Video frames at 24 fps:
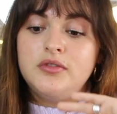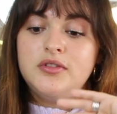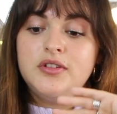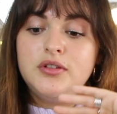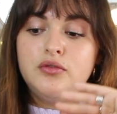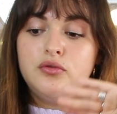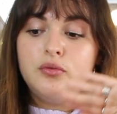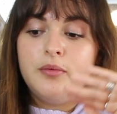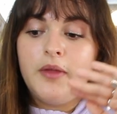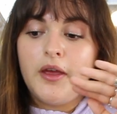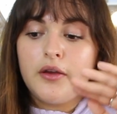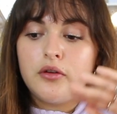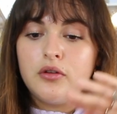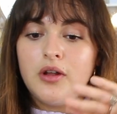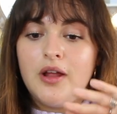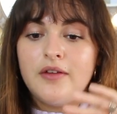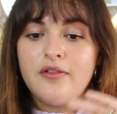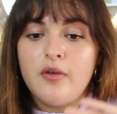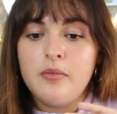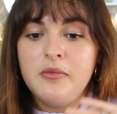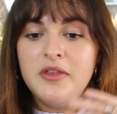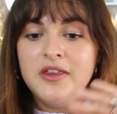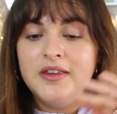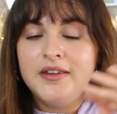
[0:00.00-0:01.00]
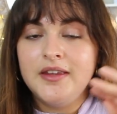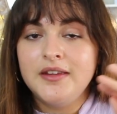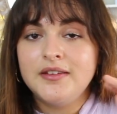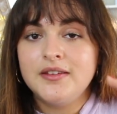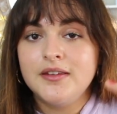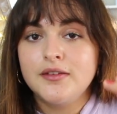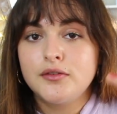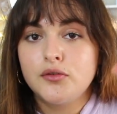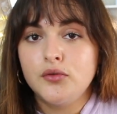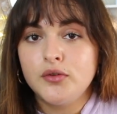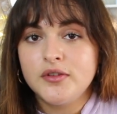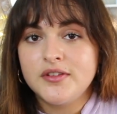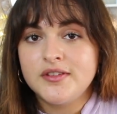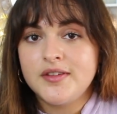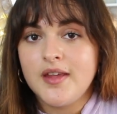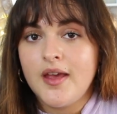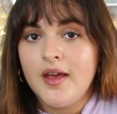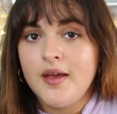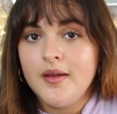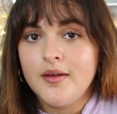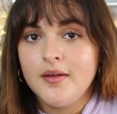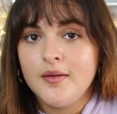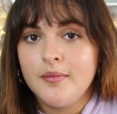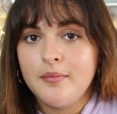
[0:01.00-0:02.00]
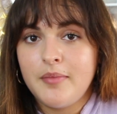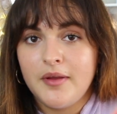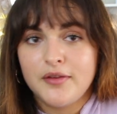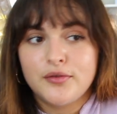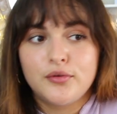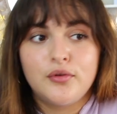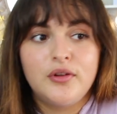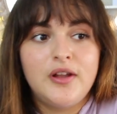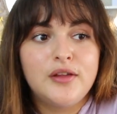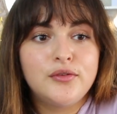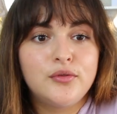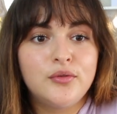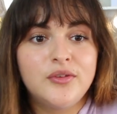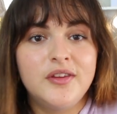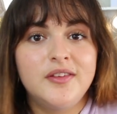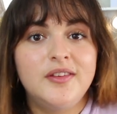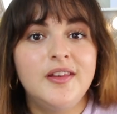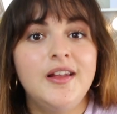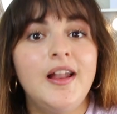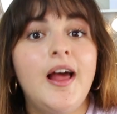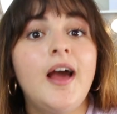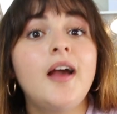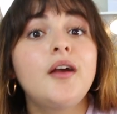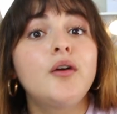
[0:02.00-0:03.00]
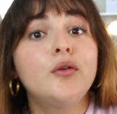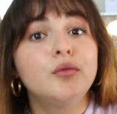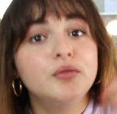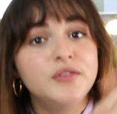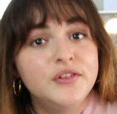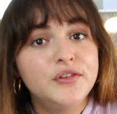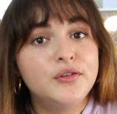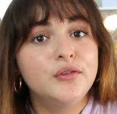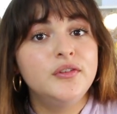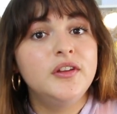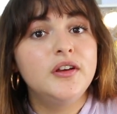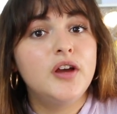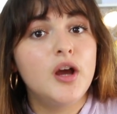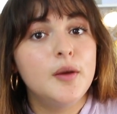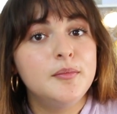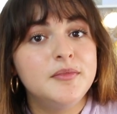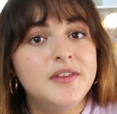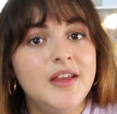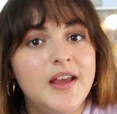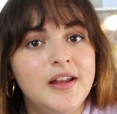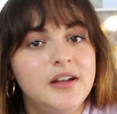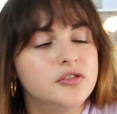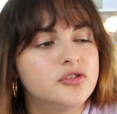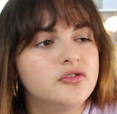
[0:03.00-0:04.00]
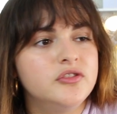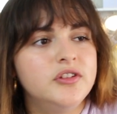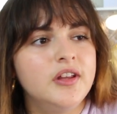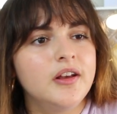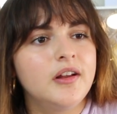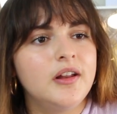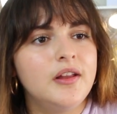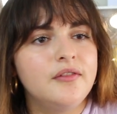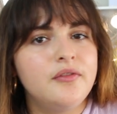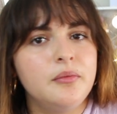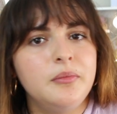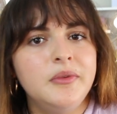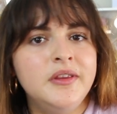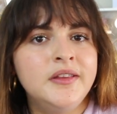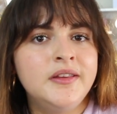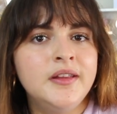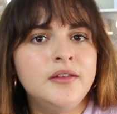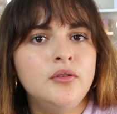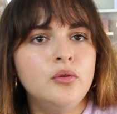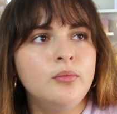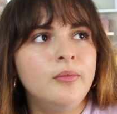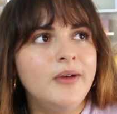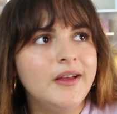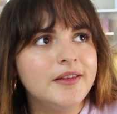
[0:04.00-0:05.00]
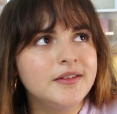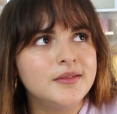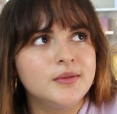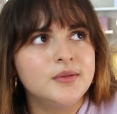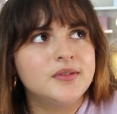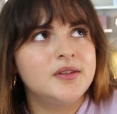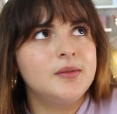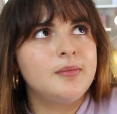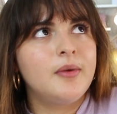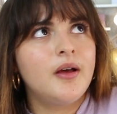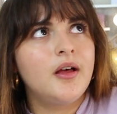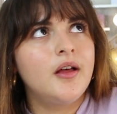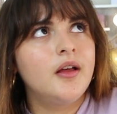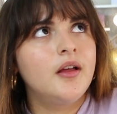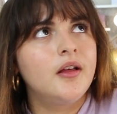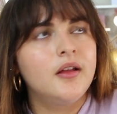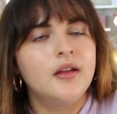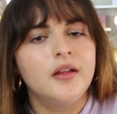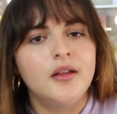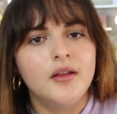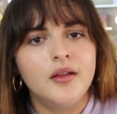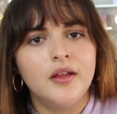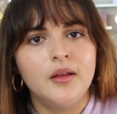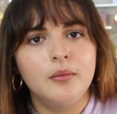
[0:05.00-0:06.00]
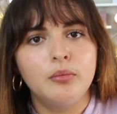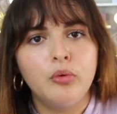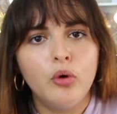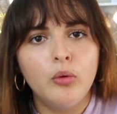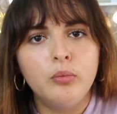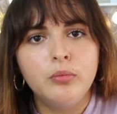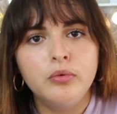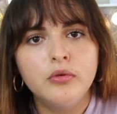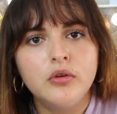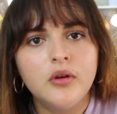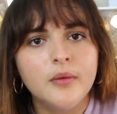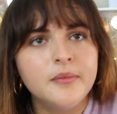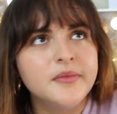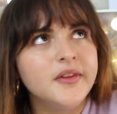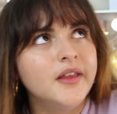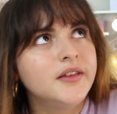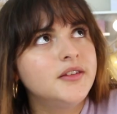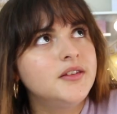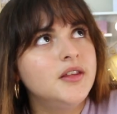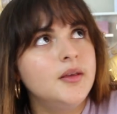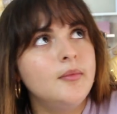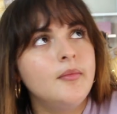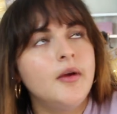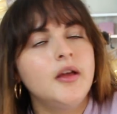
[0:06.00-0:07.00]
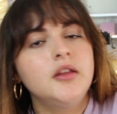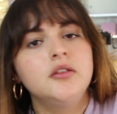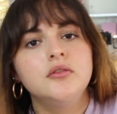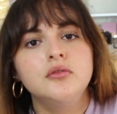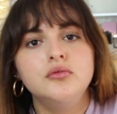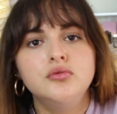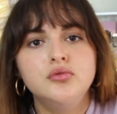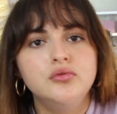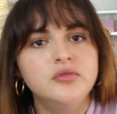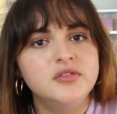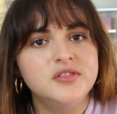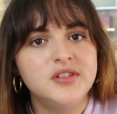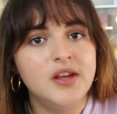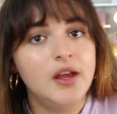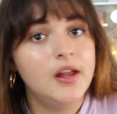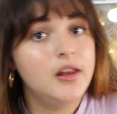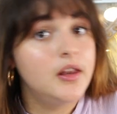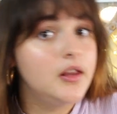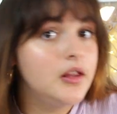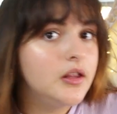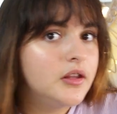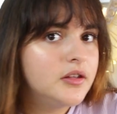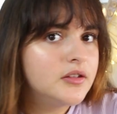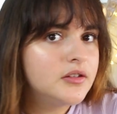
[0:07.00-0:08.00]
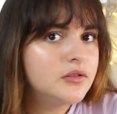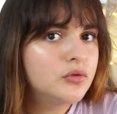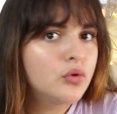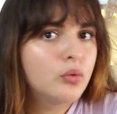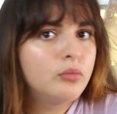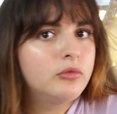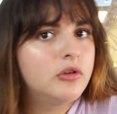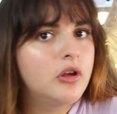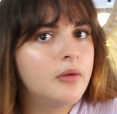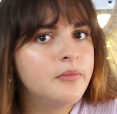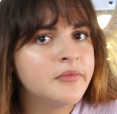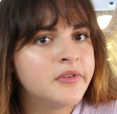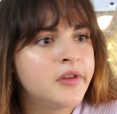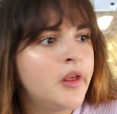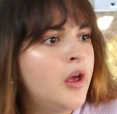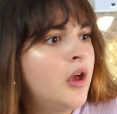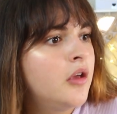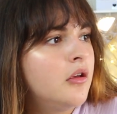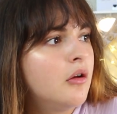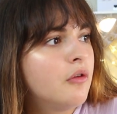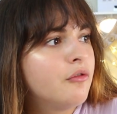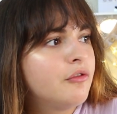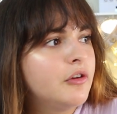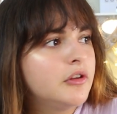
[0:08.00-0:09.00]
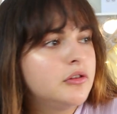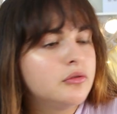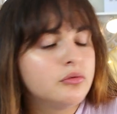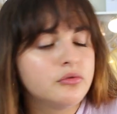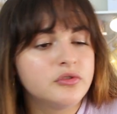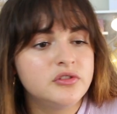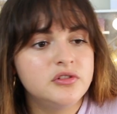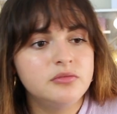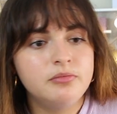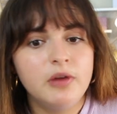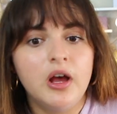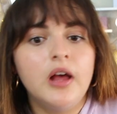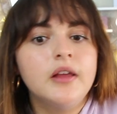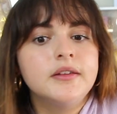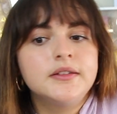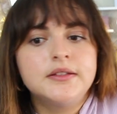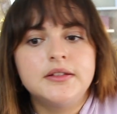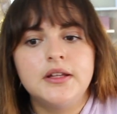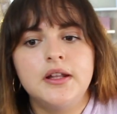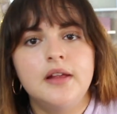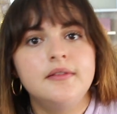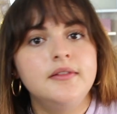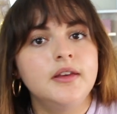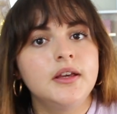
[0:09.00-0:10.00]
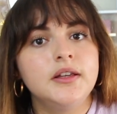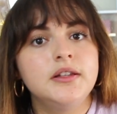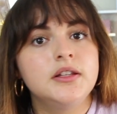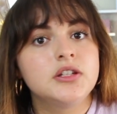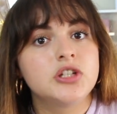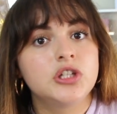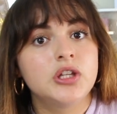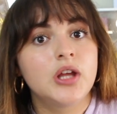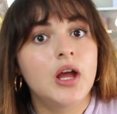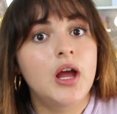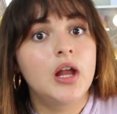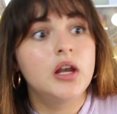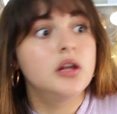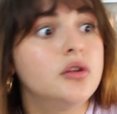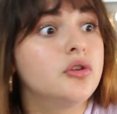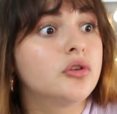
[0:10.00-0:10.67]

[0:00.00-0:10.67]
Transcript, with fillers: Dites-vous bien que la féminité c'est ce que c'est parce que la société l'a conditionnée comme telle. Je veux dire, la féminité de base, c'est pas un propos comme ça qui émane du ciel et qui tombe comme ça, et en fait on se dit bah c'est la vérité générale.